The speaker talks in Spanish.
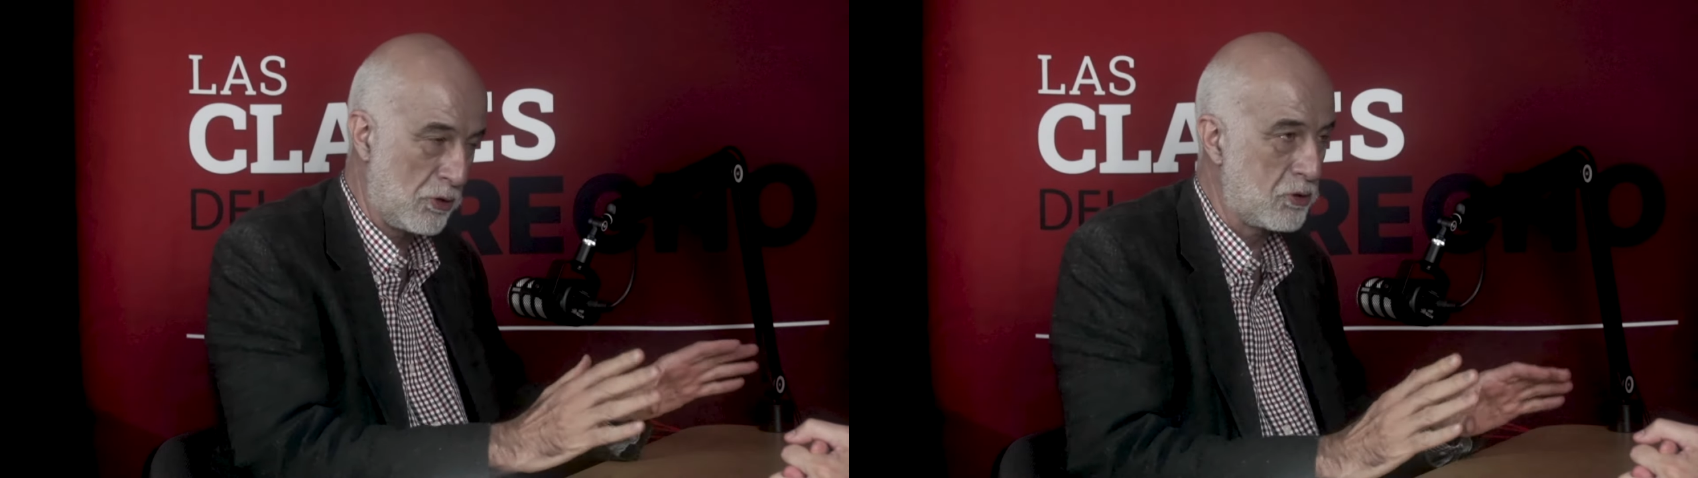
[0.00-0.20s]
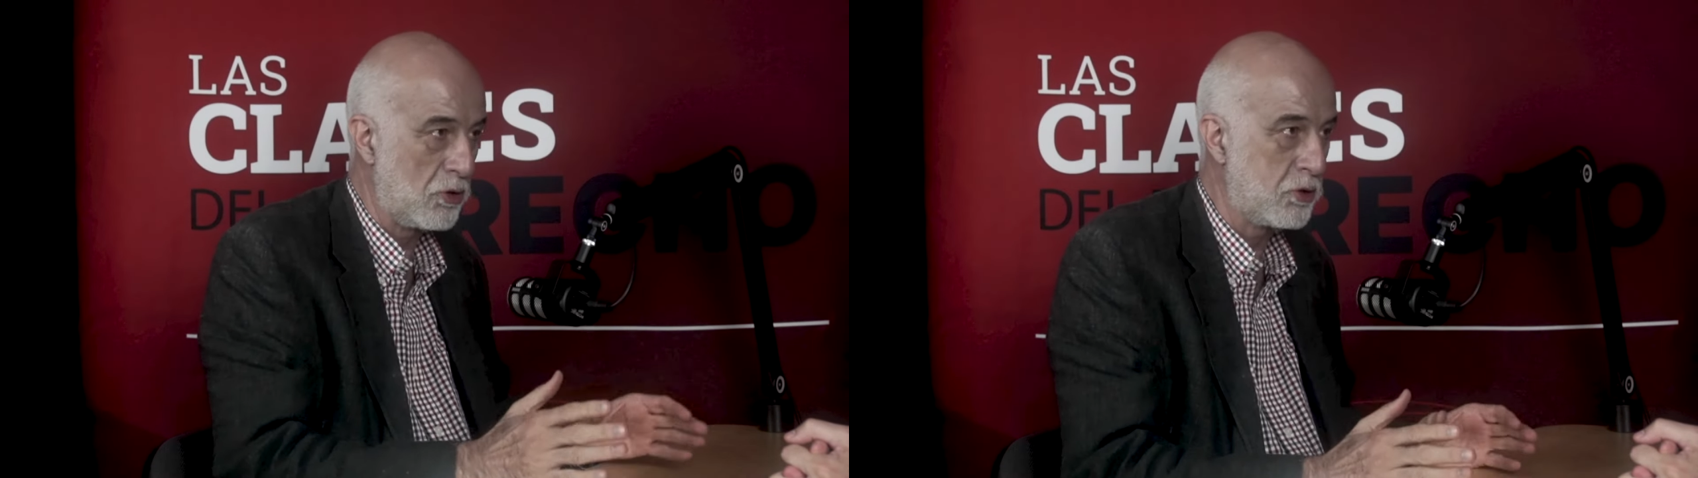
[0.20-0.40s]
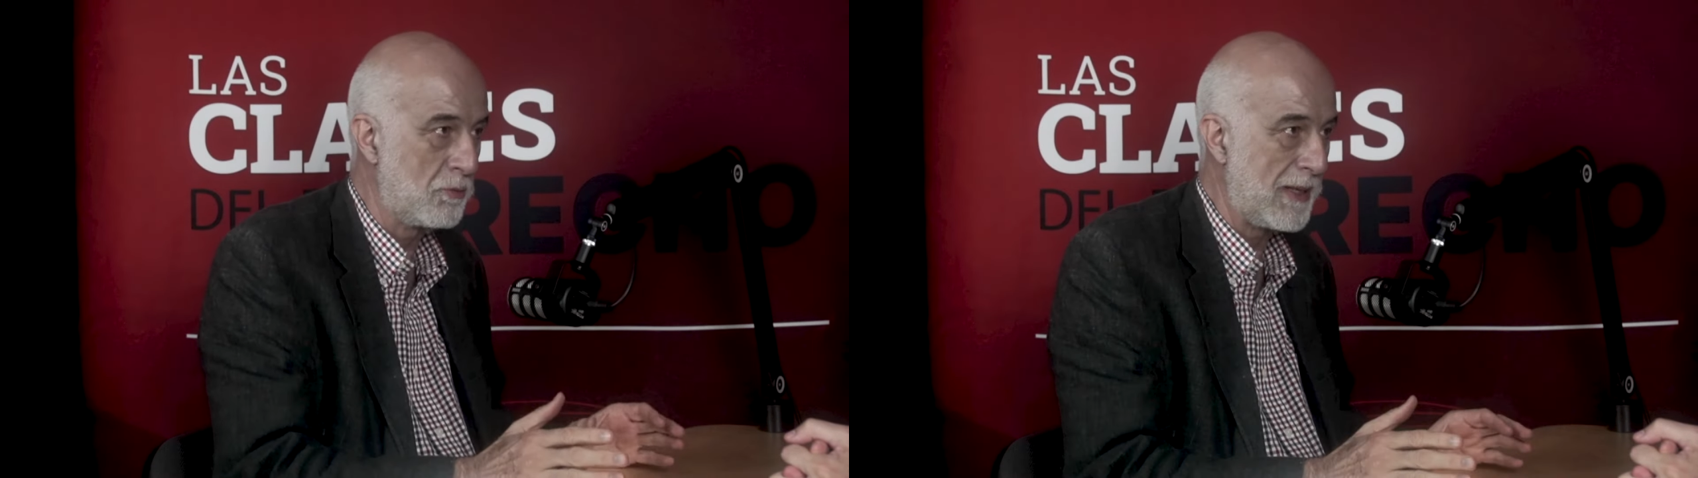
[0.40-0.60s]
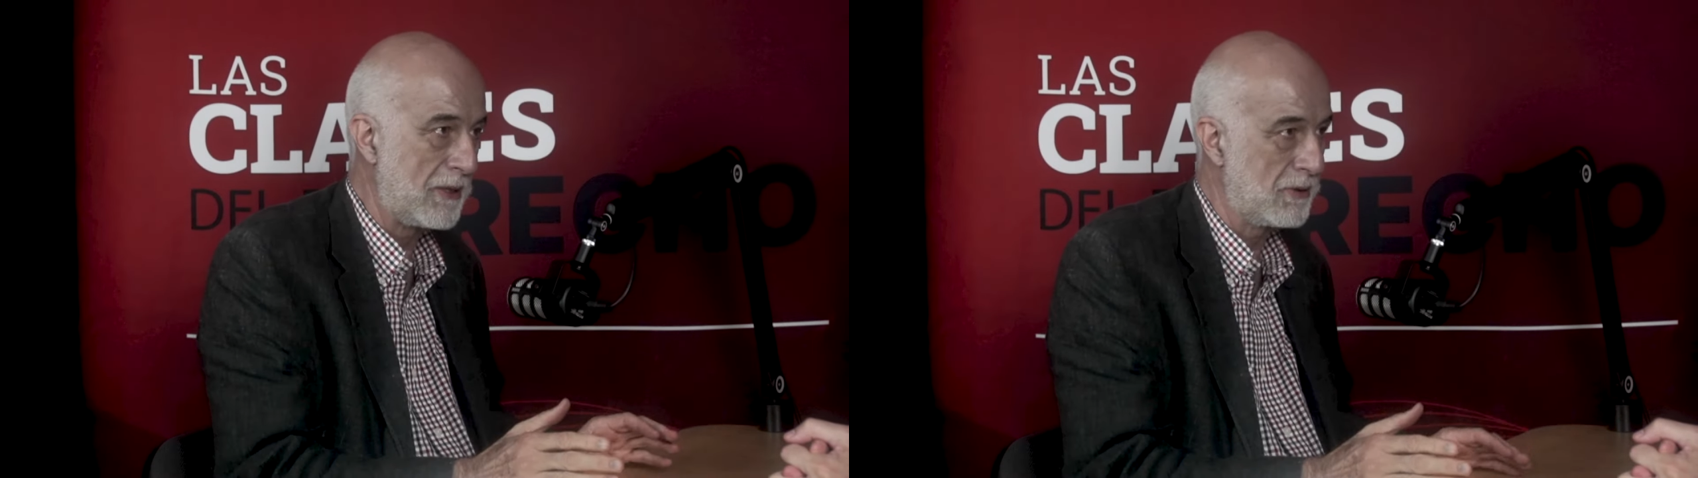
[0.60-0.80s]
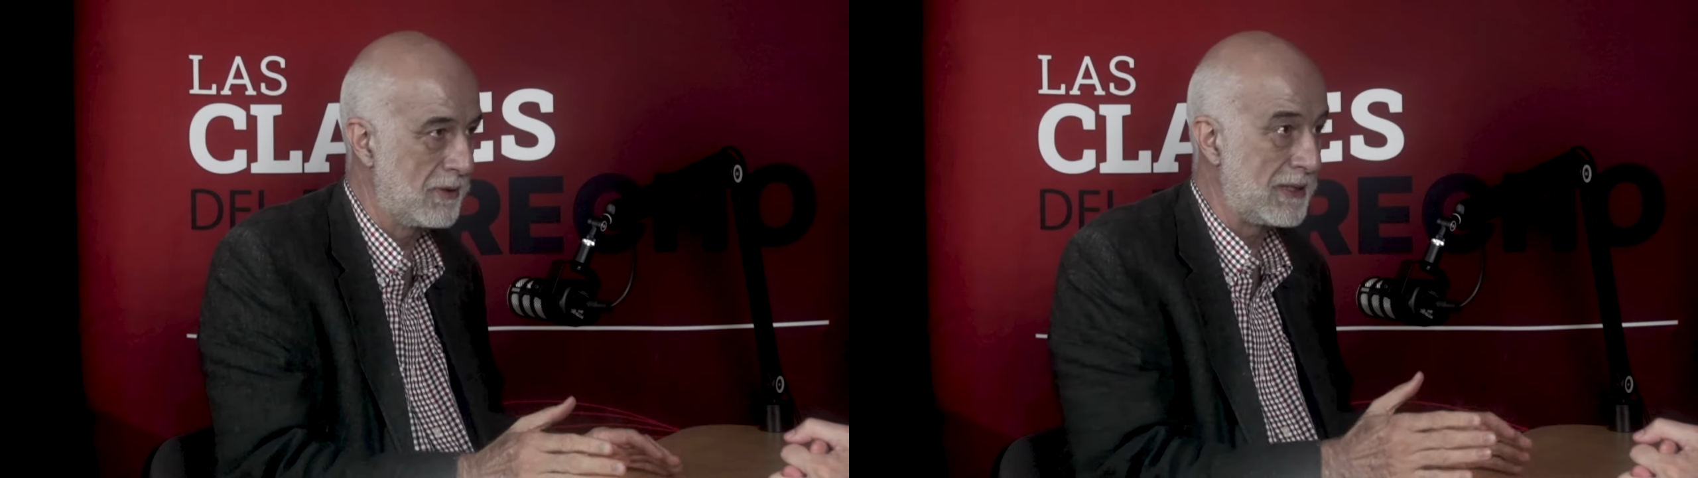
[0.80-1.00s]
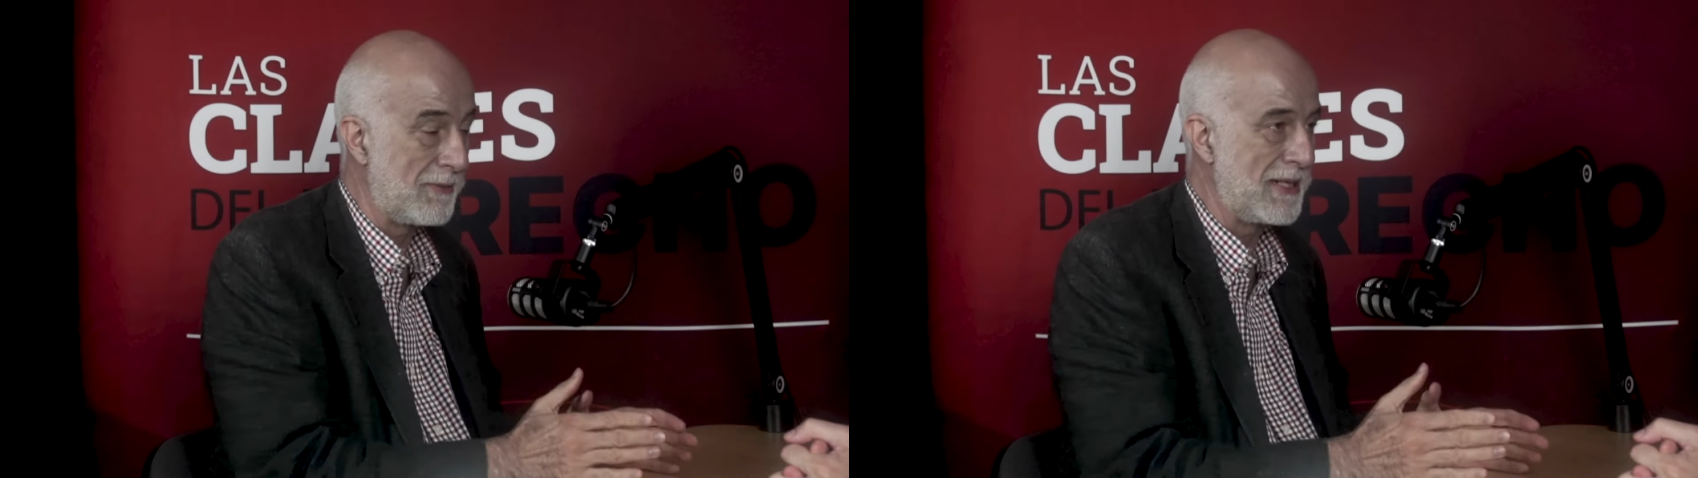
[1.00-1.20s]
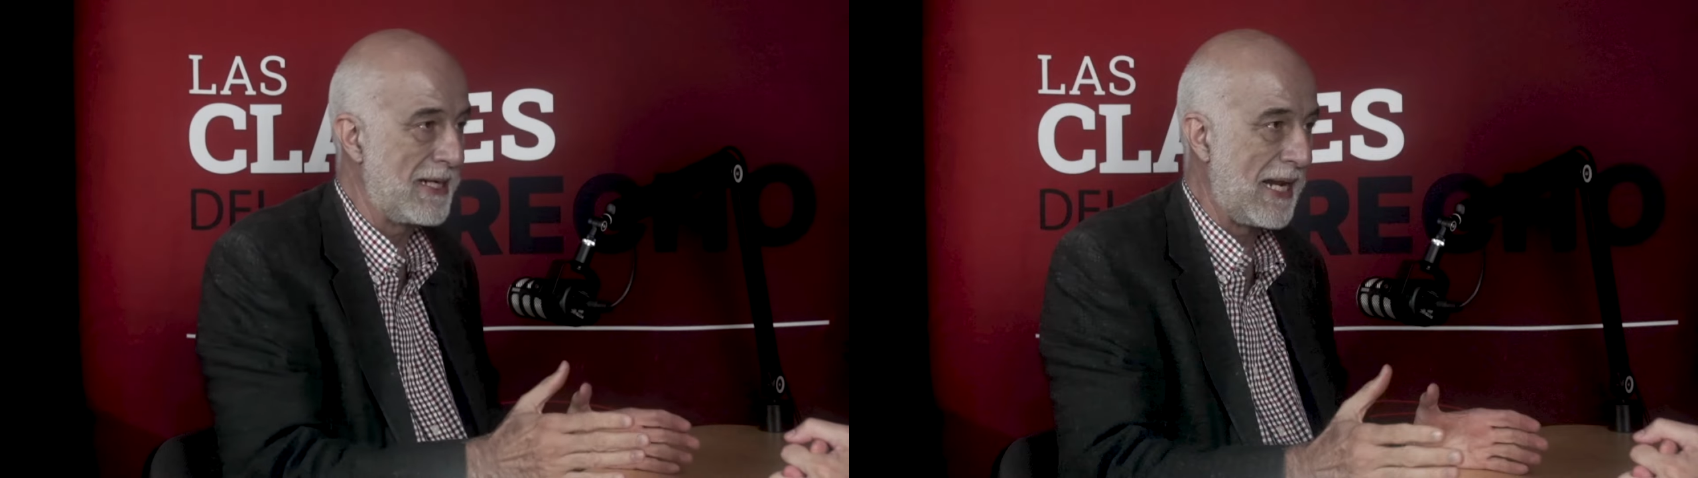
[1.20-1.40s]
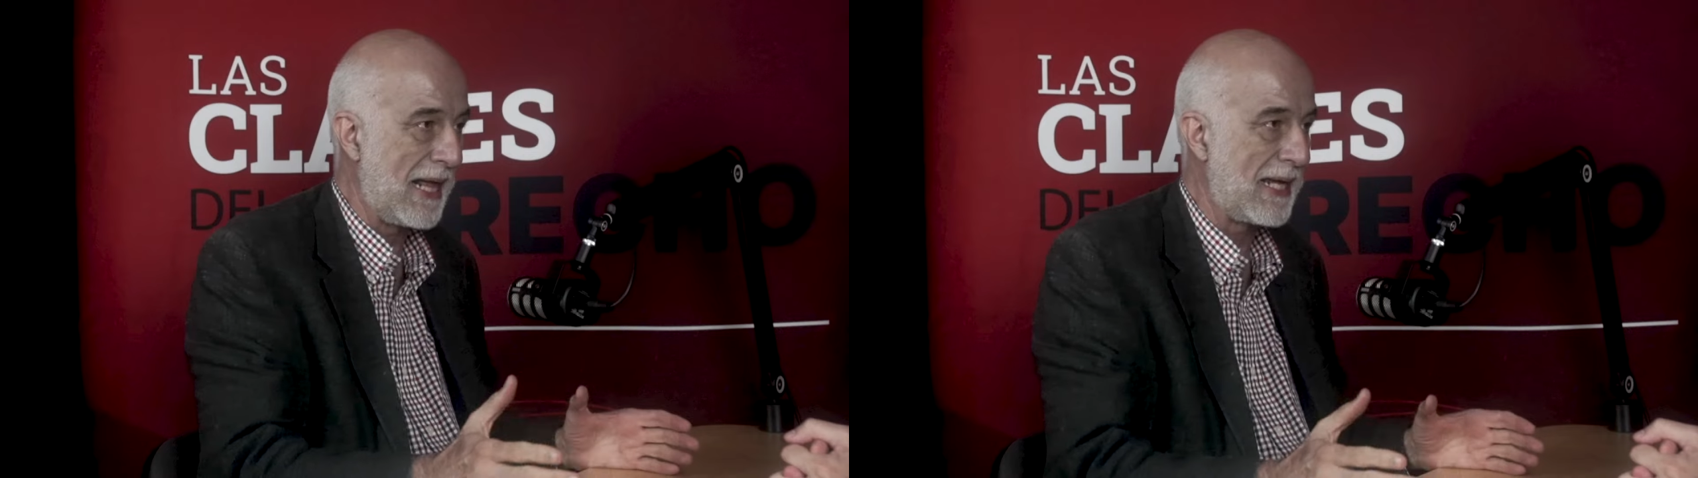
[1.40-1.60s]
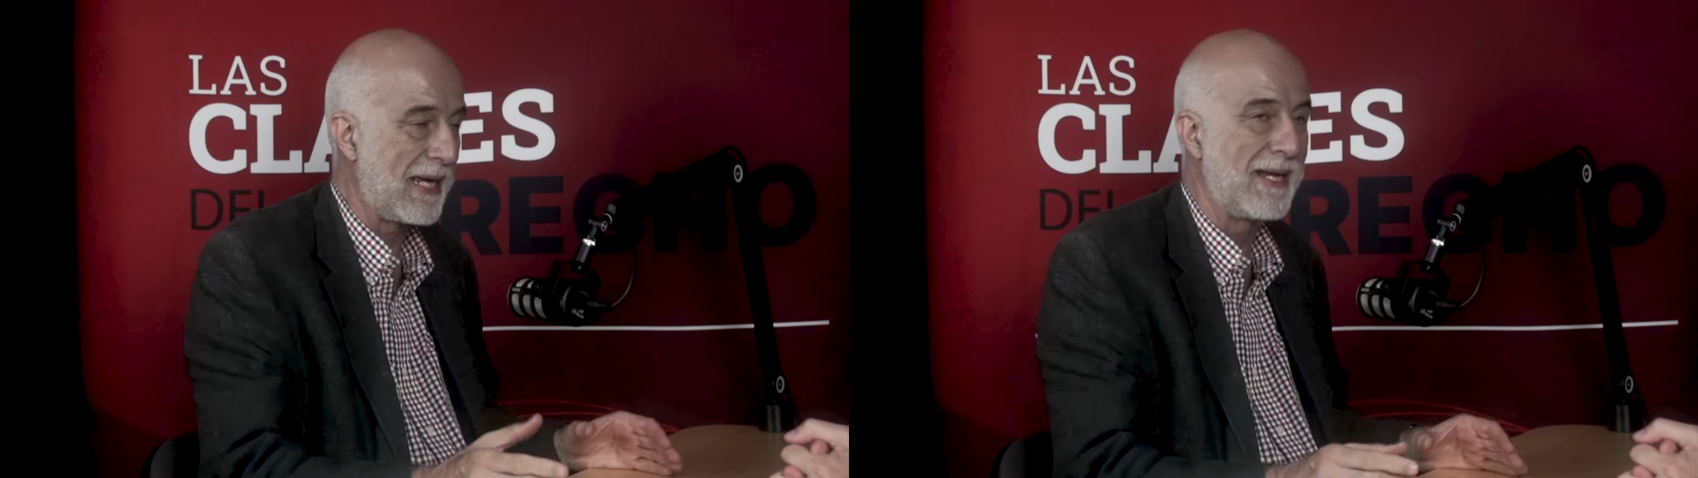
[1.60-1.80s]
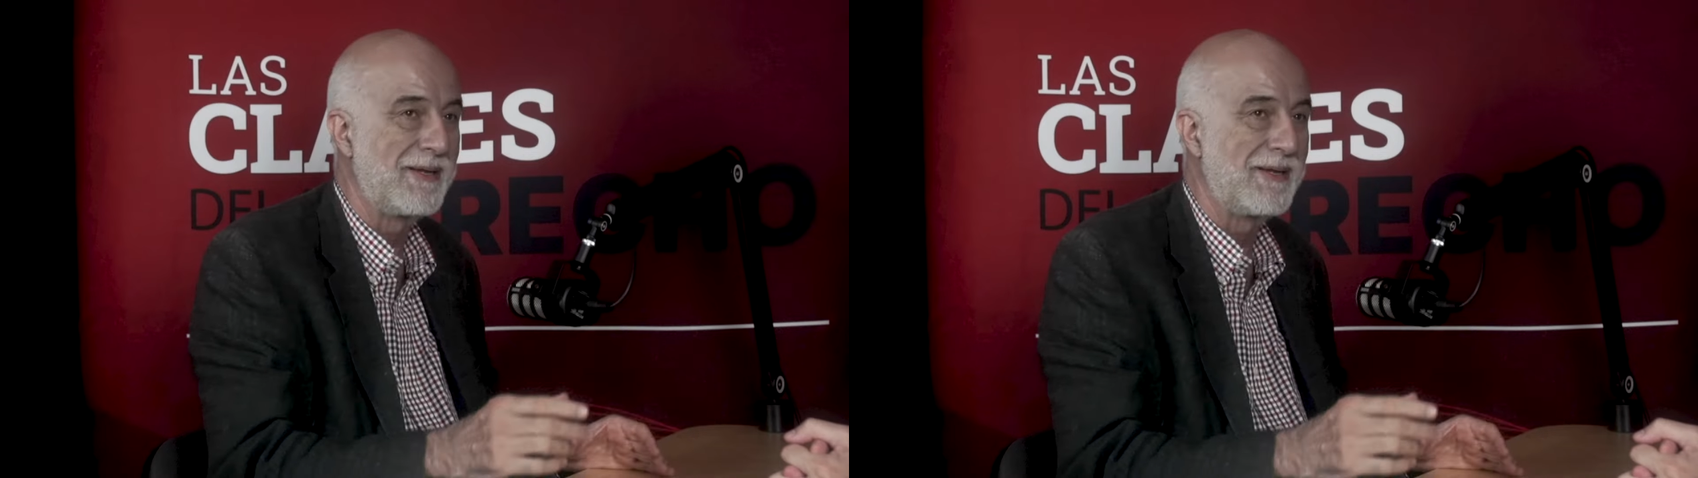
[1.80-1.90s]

consumados y se vienen a la queja.